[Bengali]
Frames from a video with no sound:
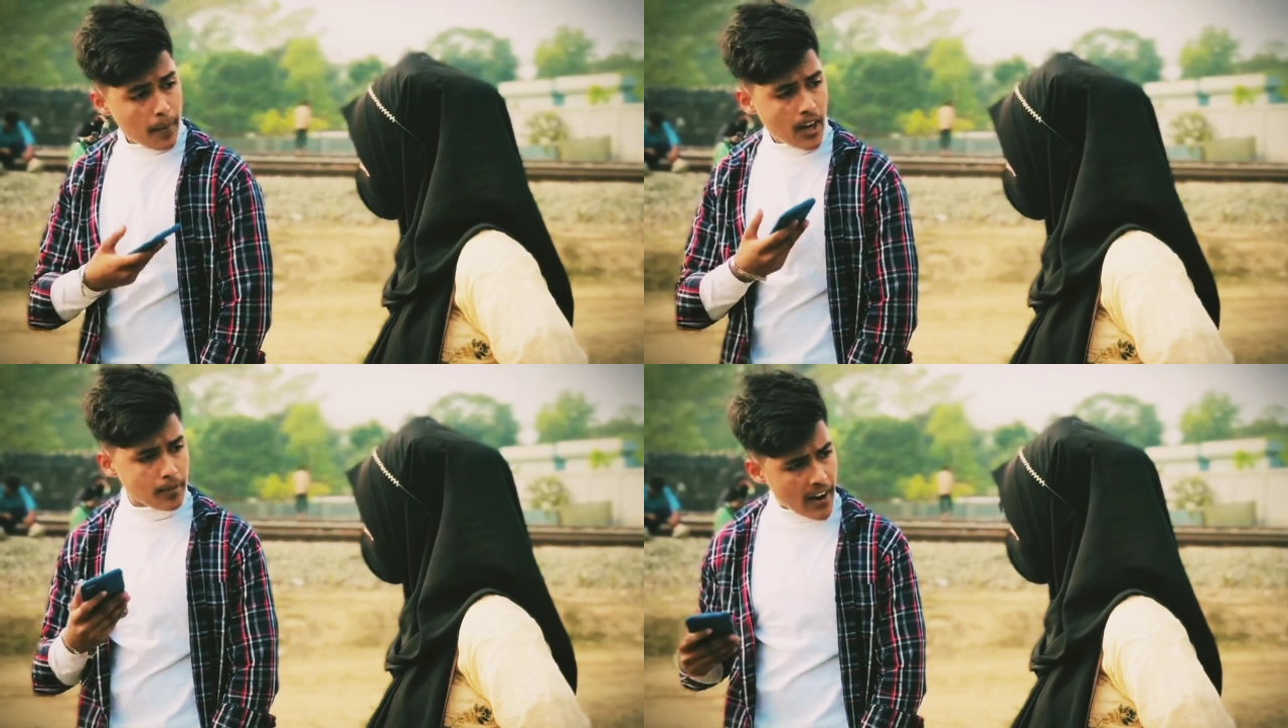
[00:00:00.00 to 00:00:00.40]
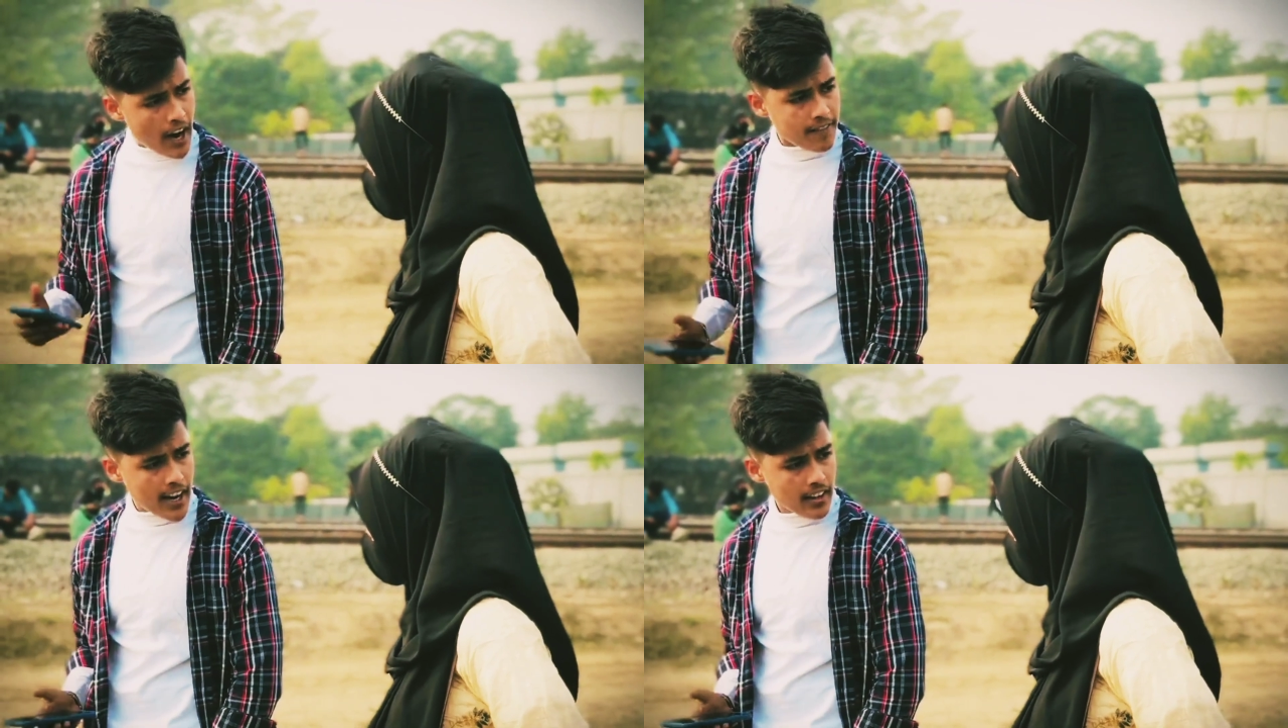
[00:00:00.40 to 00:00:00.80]
না তুমি
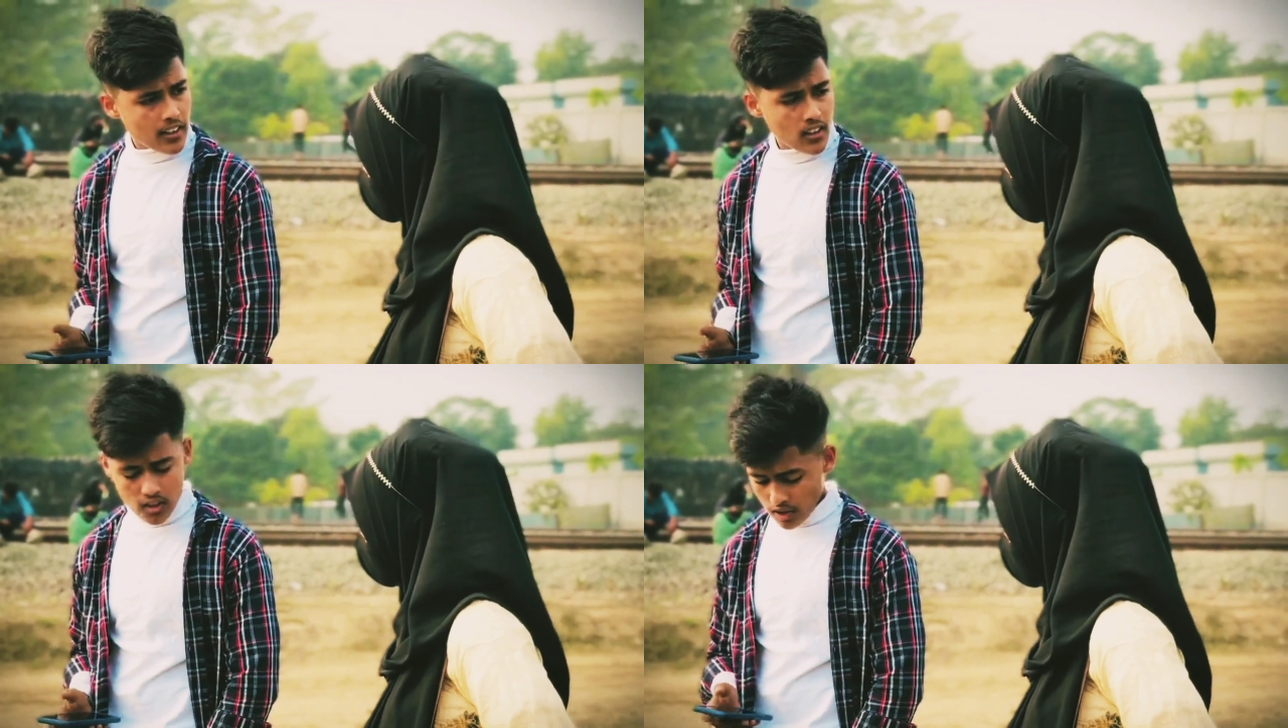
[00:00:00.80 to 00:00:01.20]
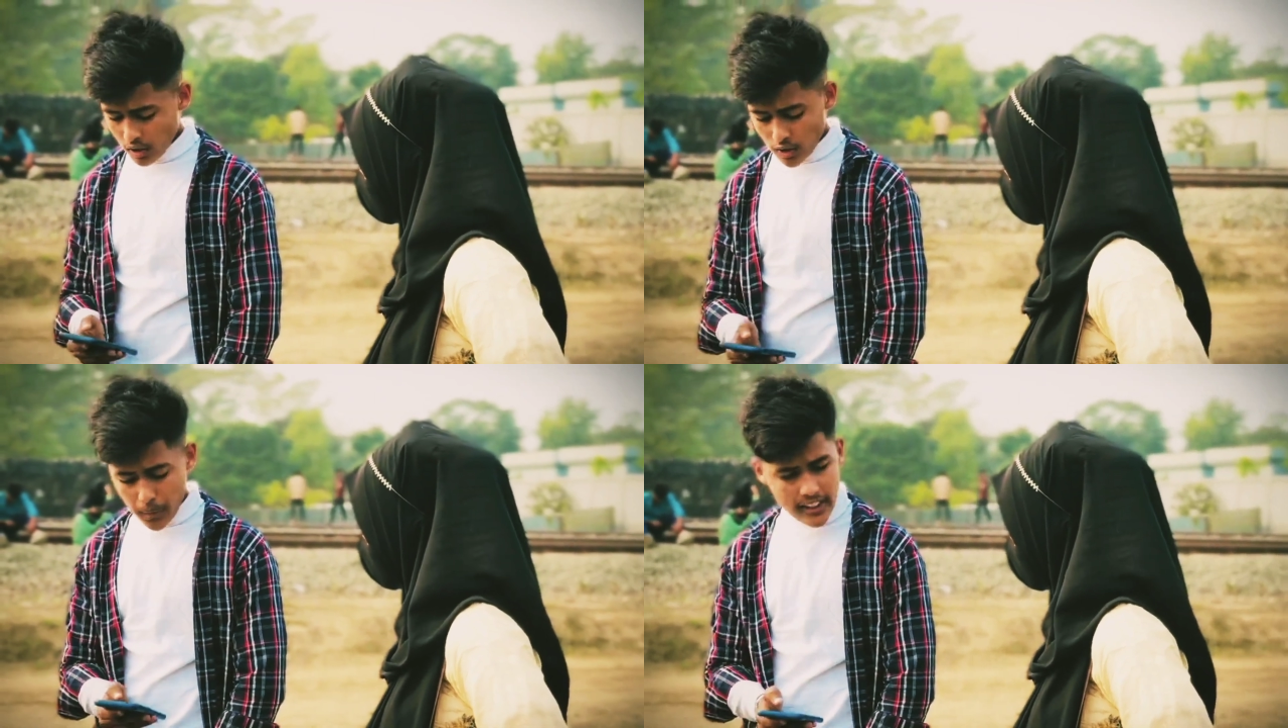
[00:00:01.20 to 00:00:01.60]
আমার গার্লফ্রেন্ড
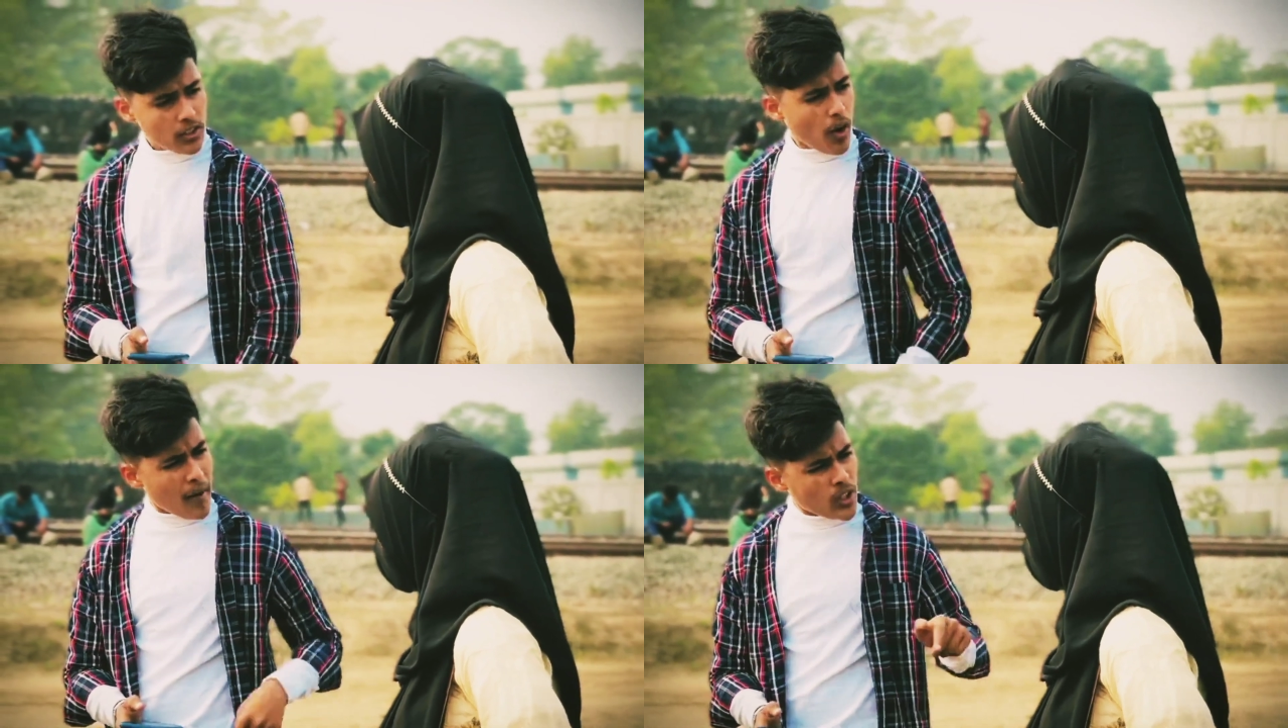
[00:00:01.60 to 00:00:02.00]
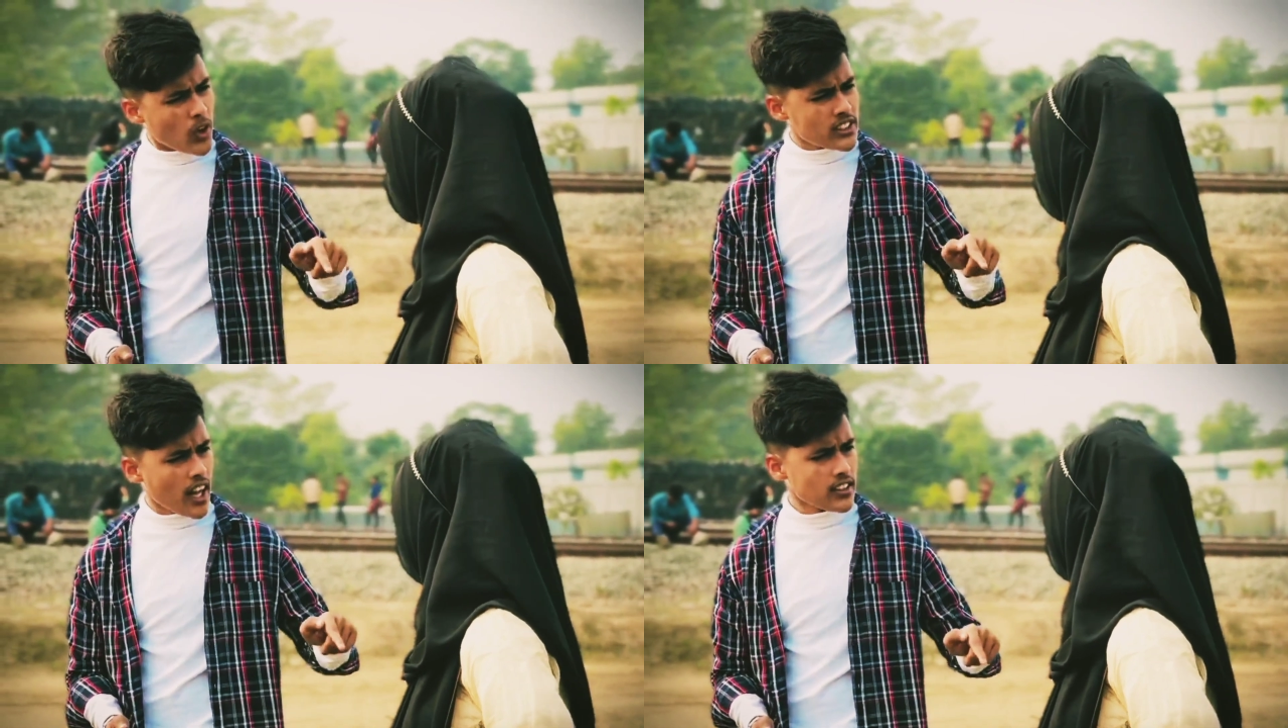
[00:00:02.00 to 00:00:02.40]
কিন্তু তুমি তো খুব
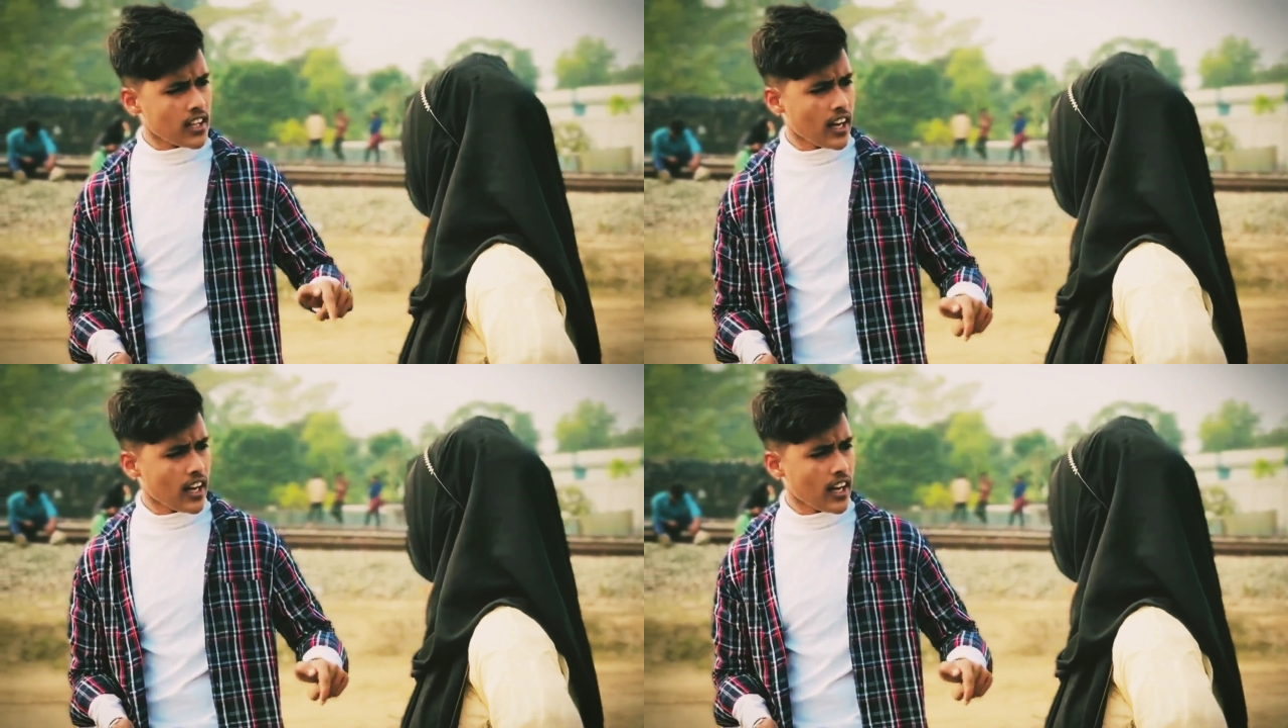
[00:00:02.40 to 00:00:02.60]
ভালো করে